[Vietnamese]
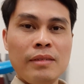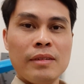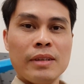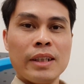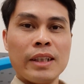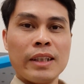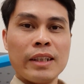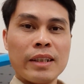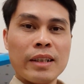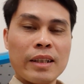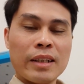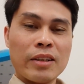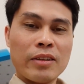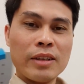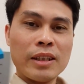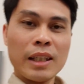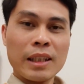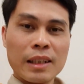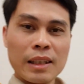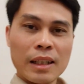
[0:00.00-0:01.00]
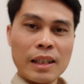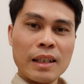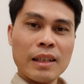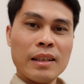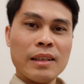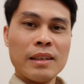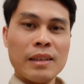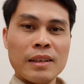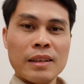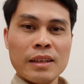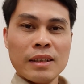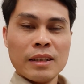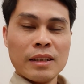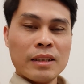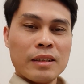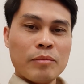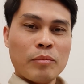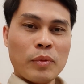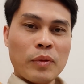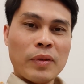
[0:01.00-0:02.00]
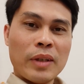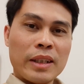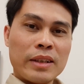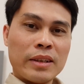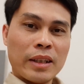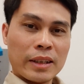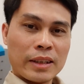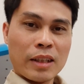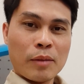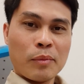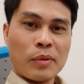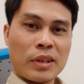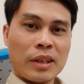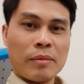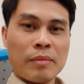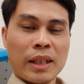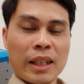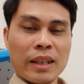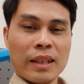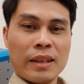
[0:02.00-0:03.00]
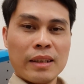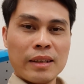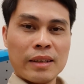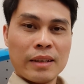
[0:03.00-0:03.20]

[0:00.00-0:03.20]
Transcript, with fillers: thì nói thật là mỗi lần sửa xong một thiết bị,